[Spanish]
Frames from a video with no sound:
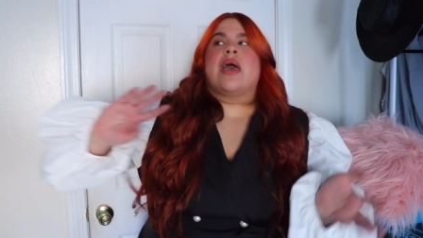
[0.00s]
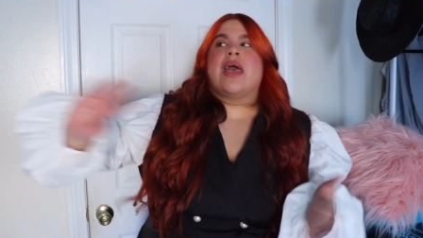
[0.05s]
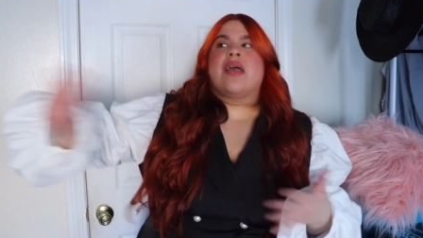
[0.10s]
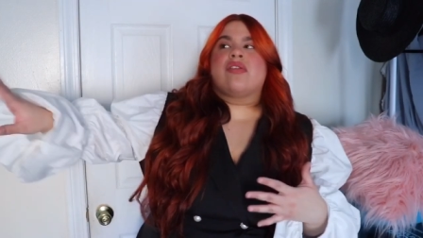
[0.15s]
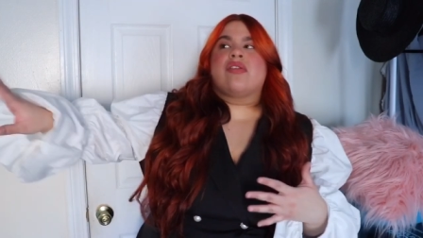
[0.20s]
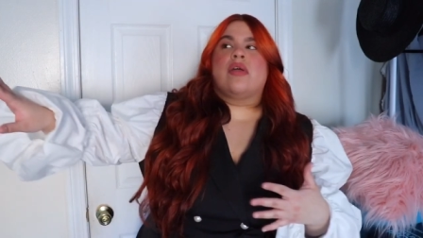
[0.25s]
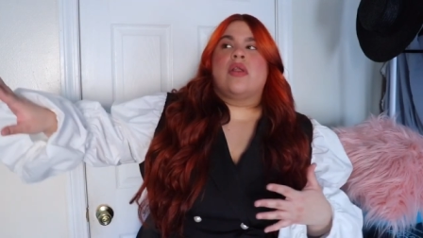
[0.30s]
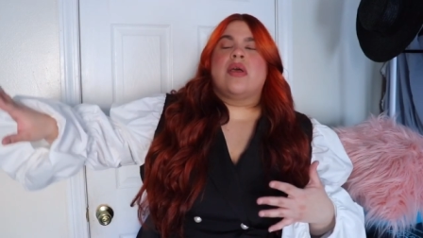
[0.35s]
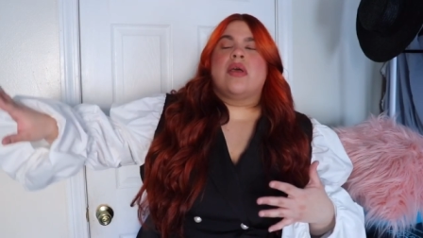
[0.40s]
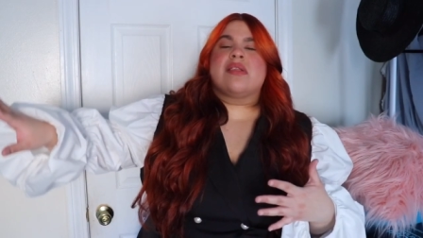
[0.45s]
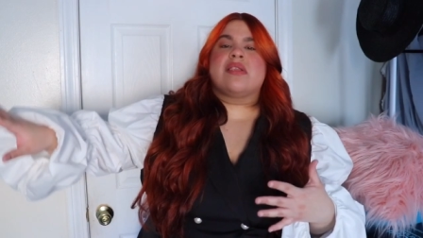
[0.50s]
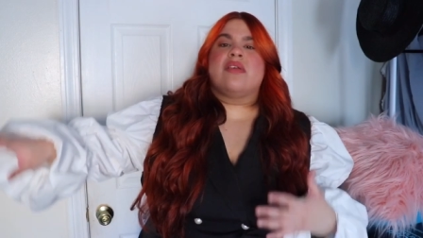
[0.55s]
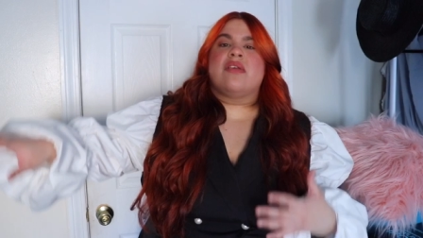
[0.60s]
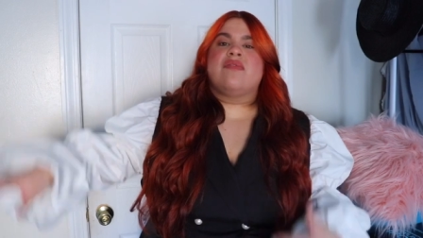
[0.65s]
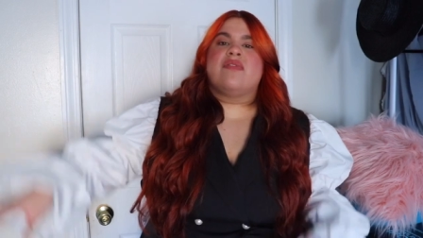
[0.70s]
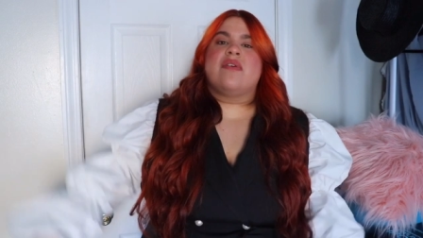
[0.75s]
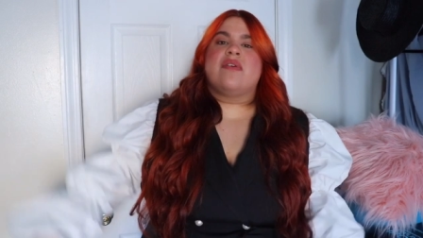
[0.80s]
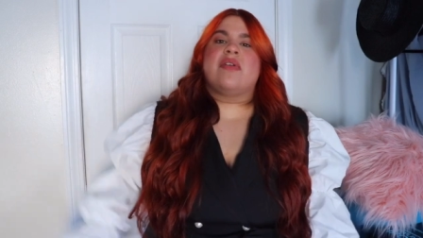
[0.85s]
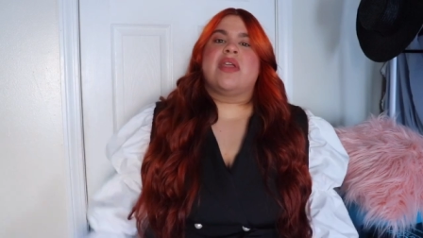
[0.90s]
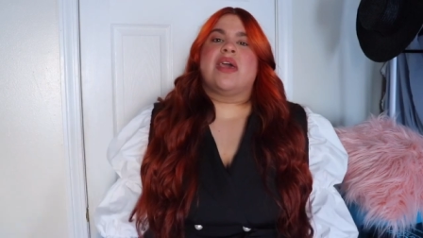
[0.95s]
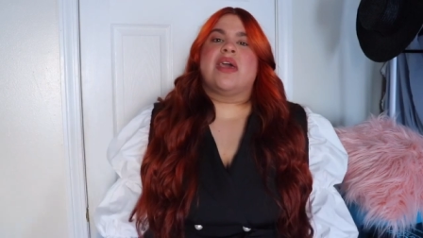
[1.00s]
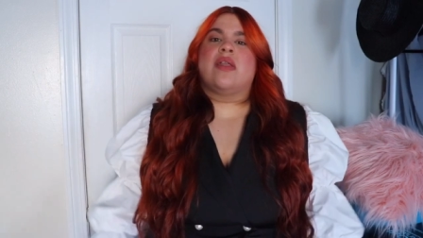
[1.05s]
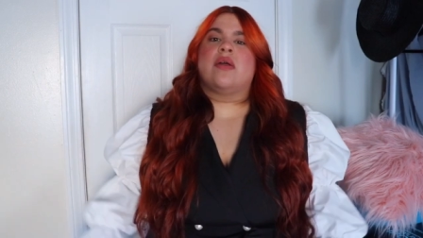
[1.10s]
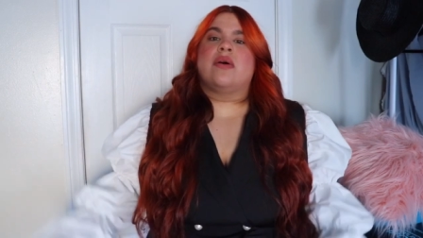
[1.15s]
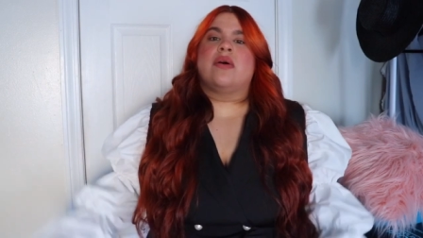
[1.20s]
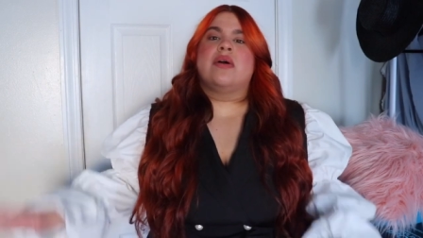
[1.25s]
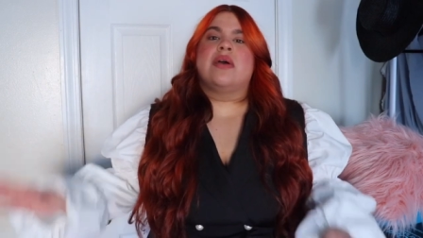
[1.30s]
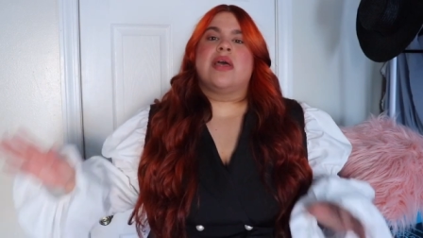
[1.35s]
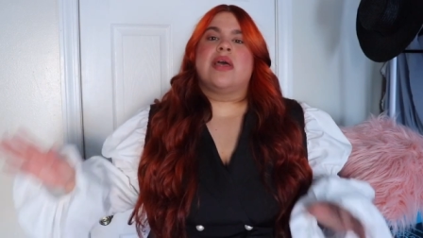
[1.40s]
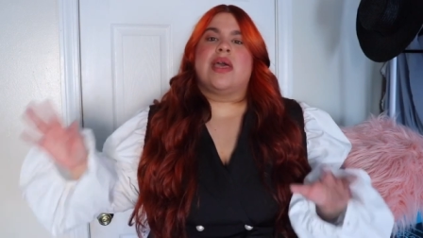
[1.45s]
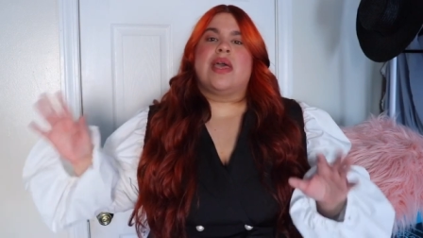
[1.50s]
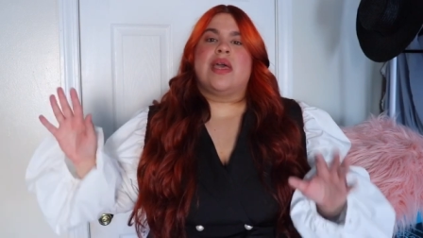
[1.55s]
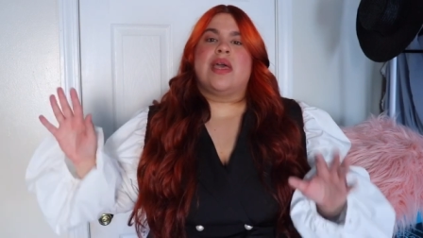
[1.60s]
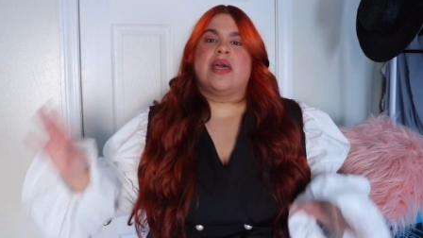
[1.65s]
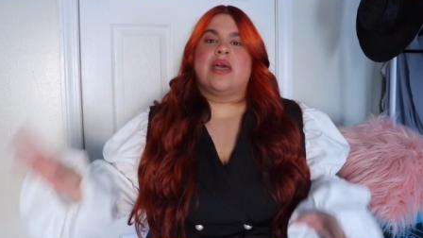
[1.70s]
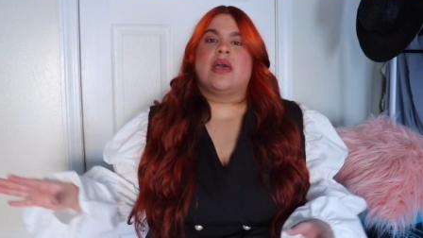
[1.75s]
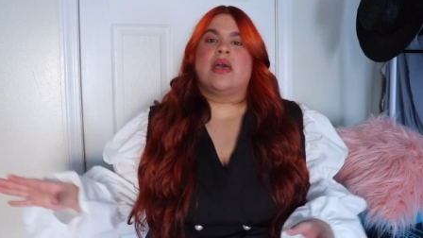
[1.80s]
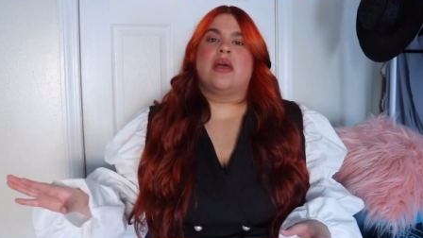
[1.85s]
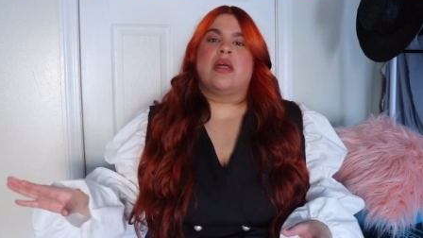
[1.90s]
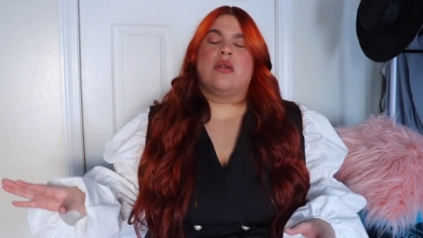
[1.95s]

eso lo hice en febrero, eh,